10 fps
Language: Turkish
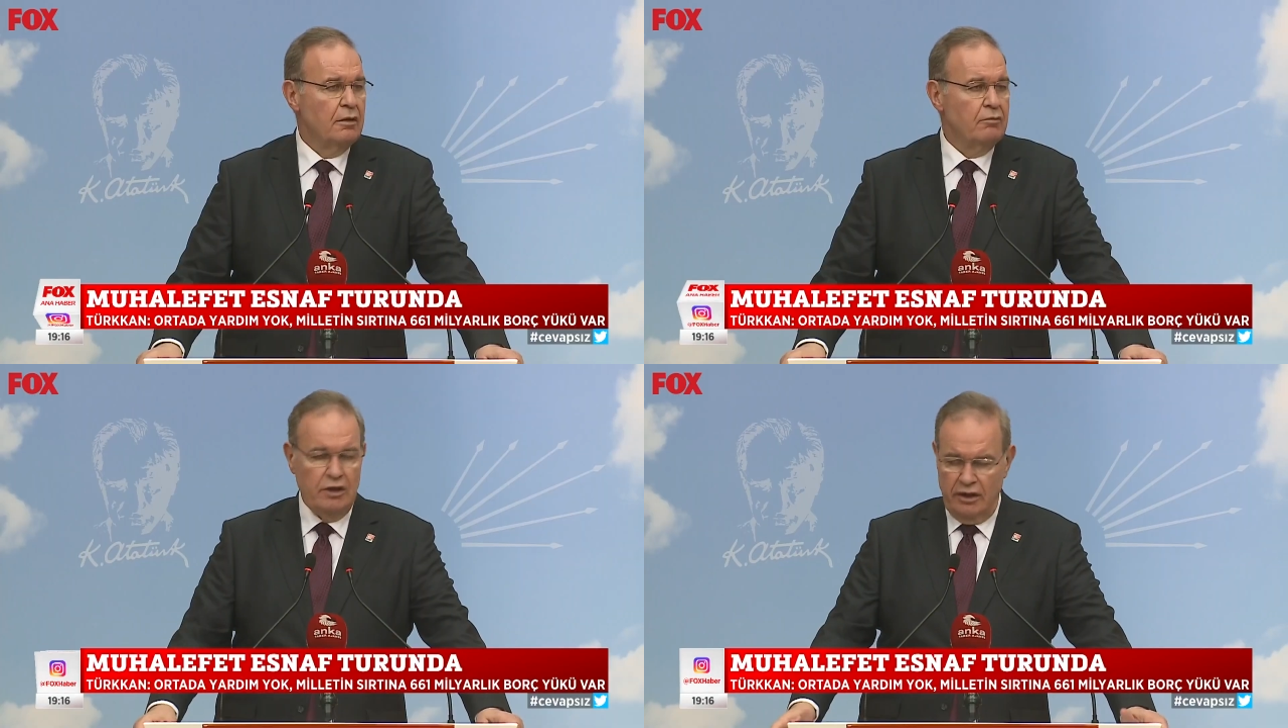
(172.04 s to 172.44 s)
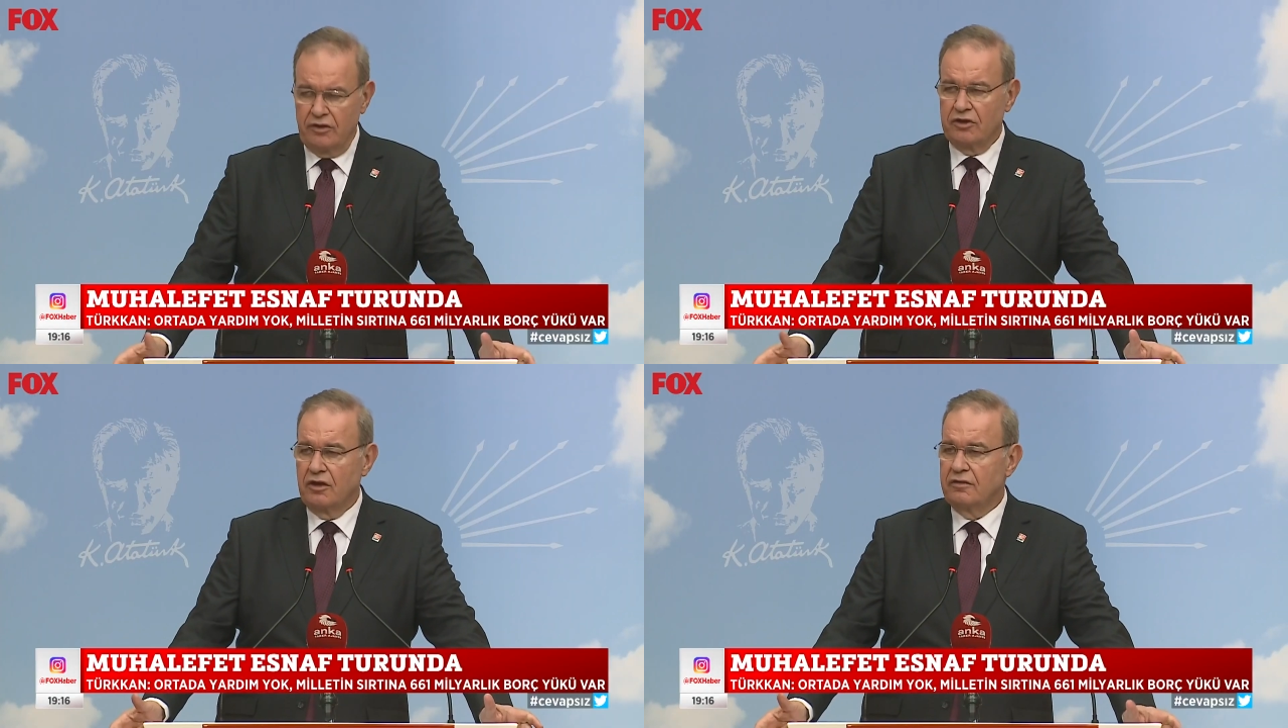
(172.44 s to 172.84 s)
Millet
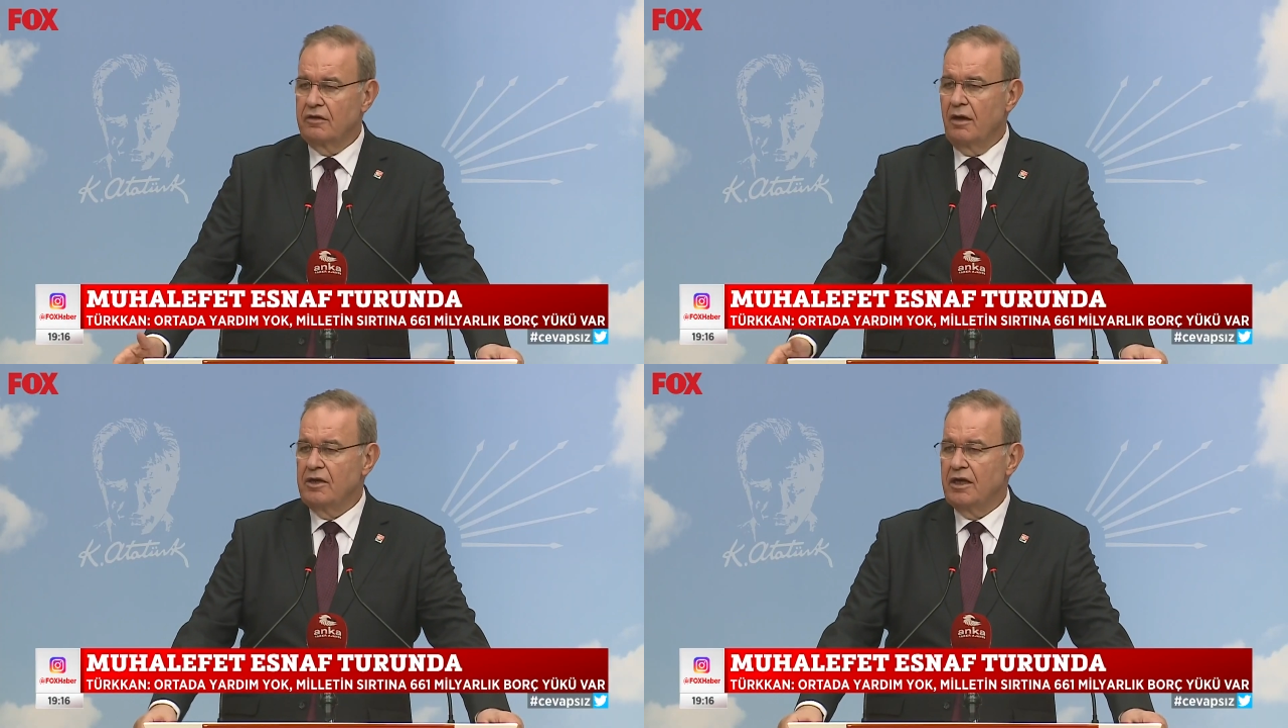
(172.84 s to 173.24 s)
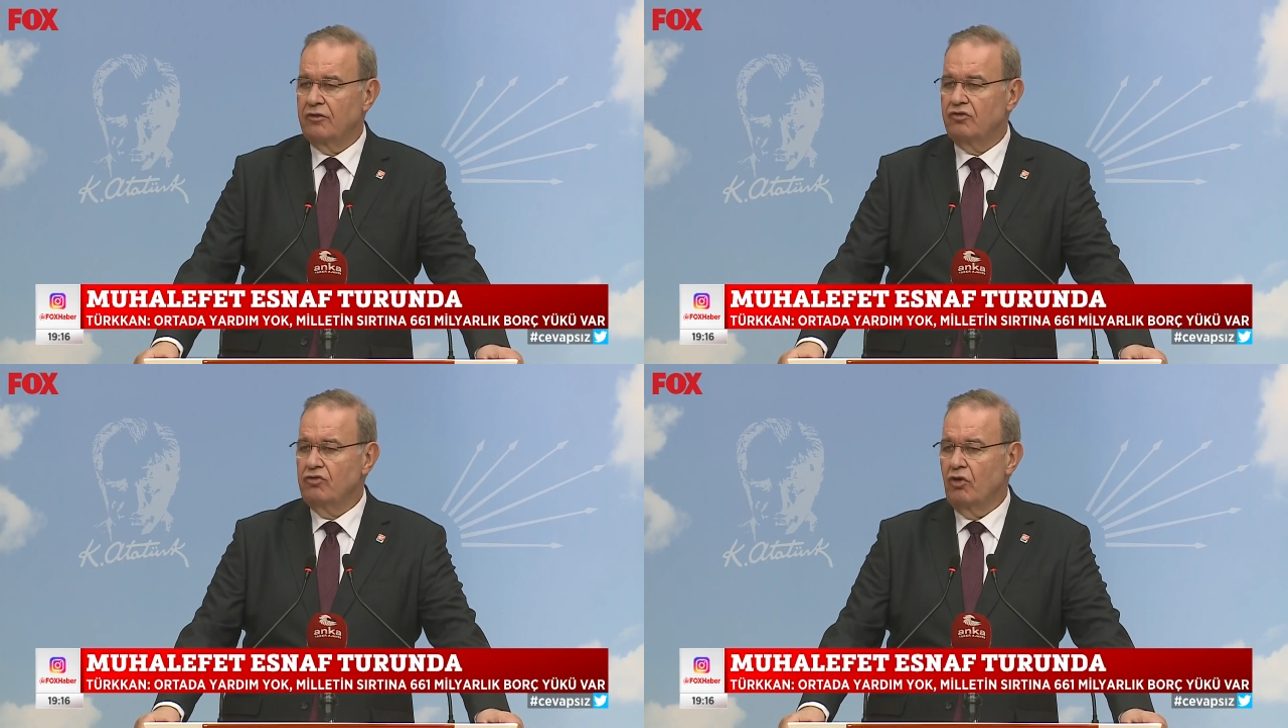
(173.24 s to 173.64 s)
yaşadığına mı
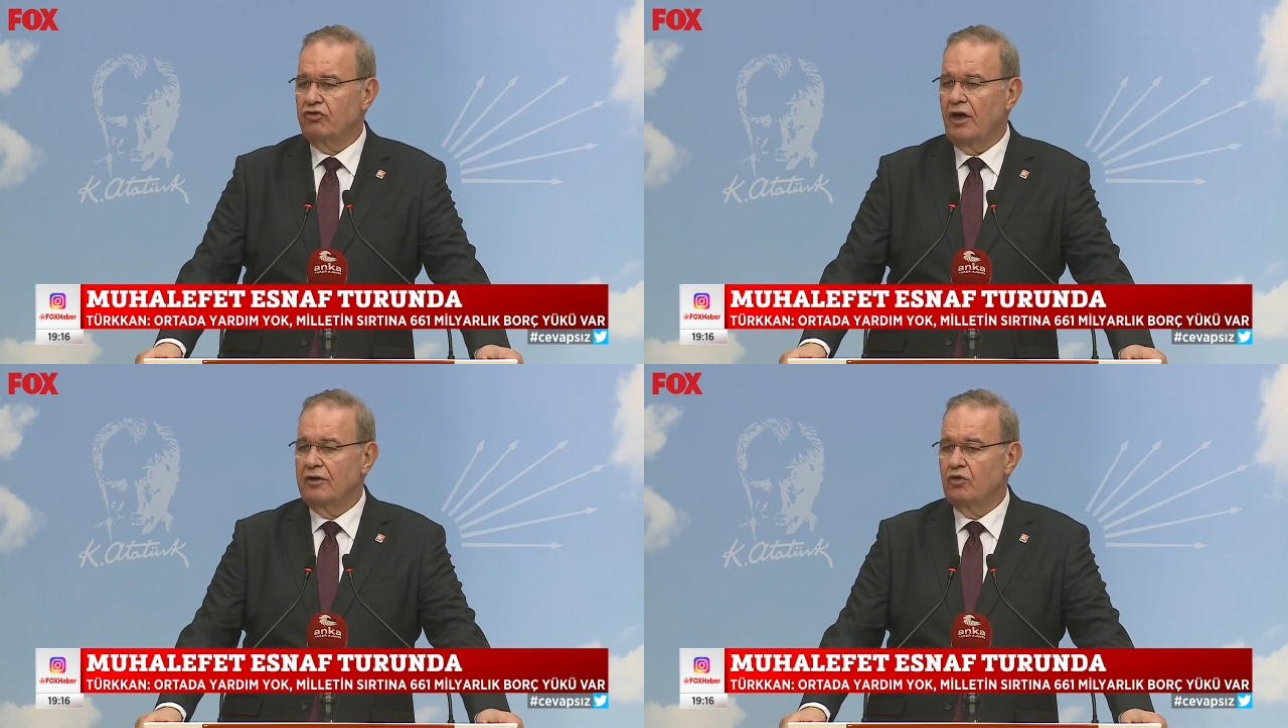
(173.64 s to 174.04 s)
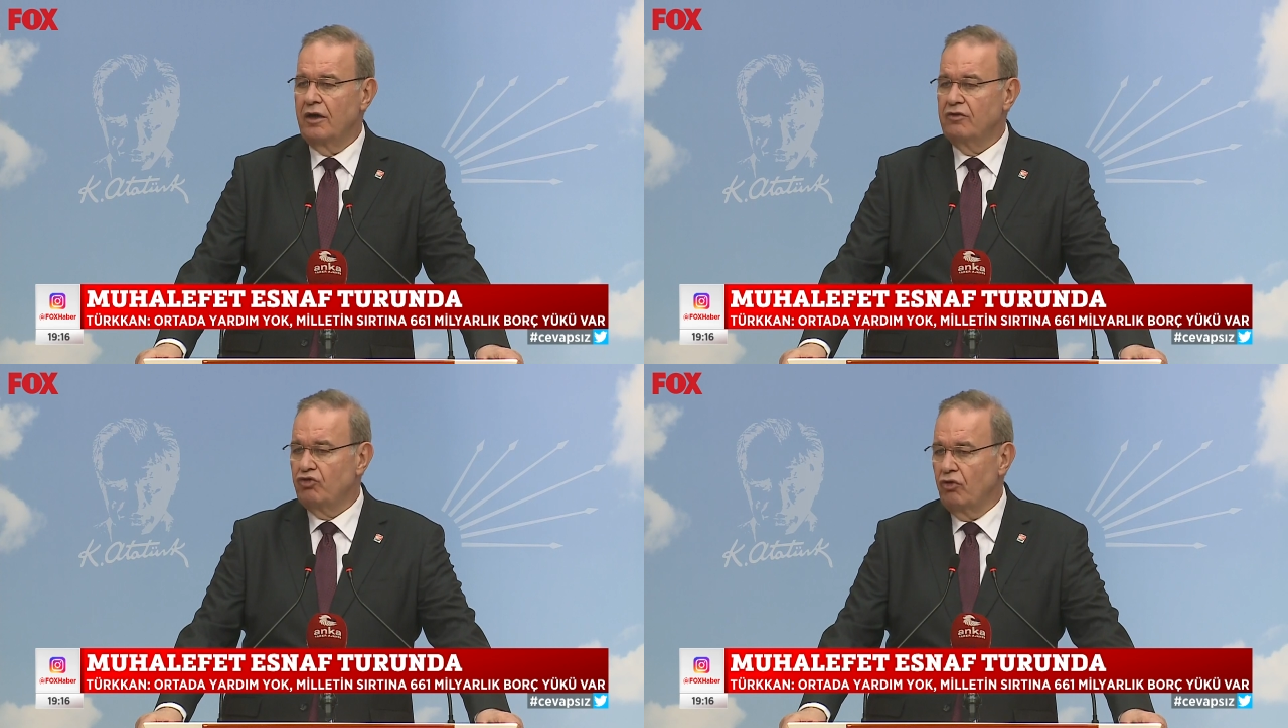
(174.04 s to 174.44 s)
inansın yoksa
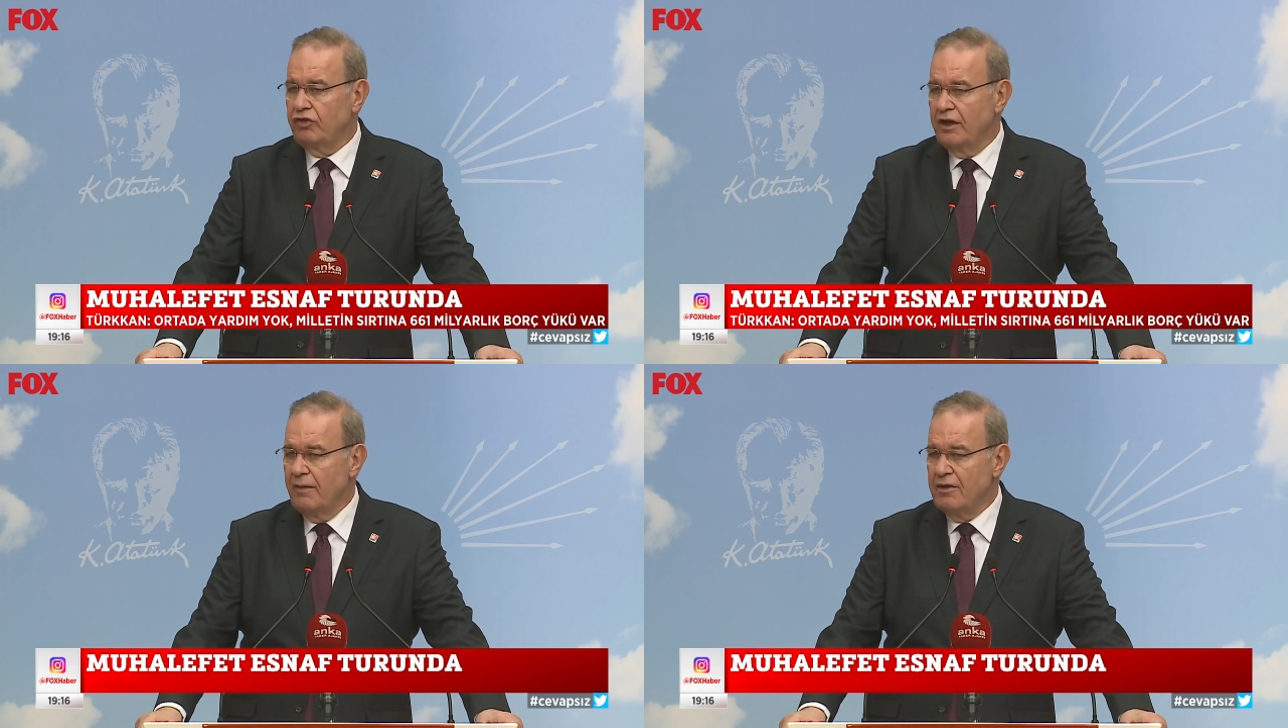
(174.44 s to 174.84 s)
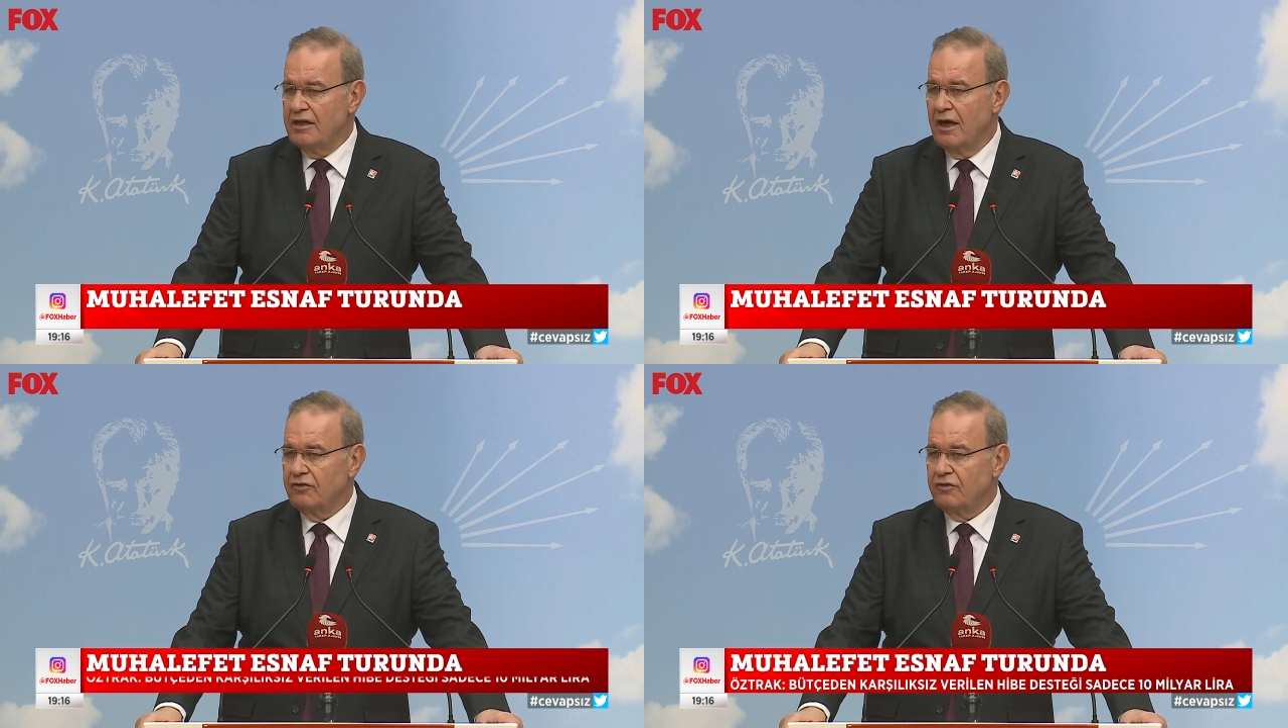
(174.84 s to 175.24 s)
Erdoğan'ın sözlerine mi
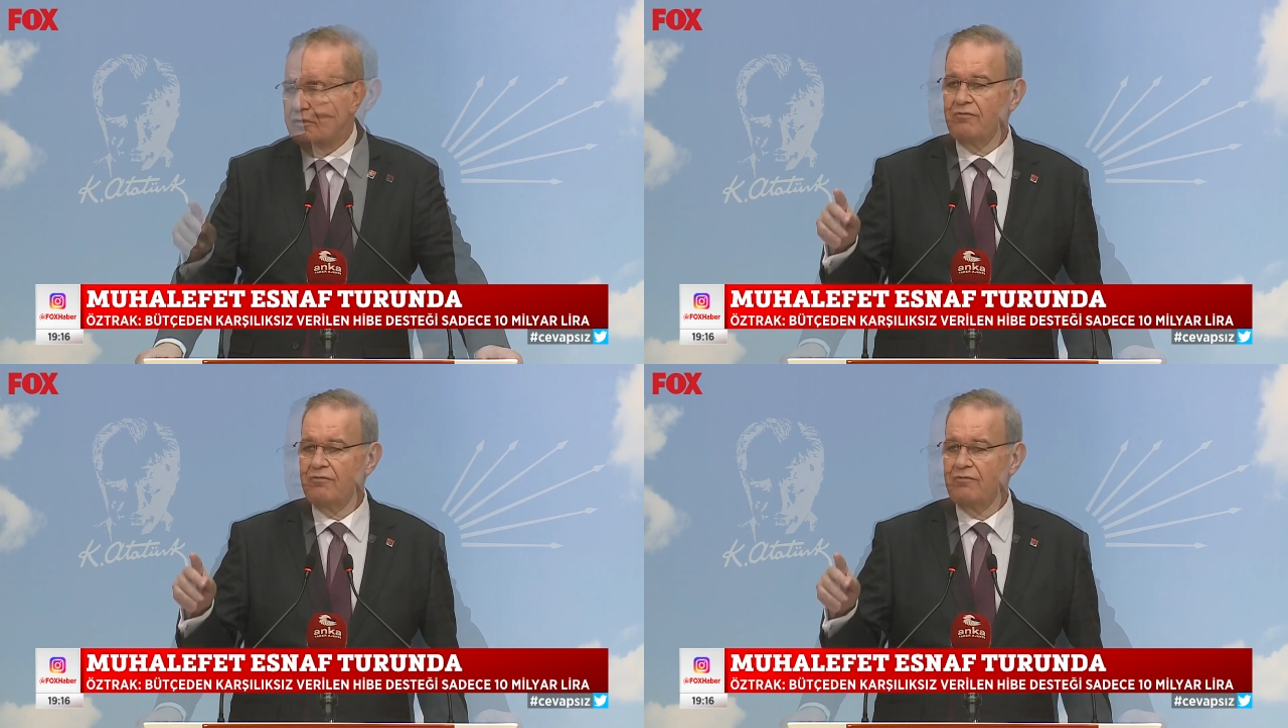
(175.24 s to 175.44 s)
inansın?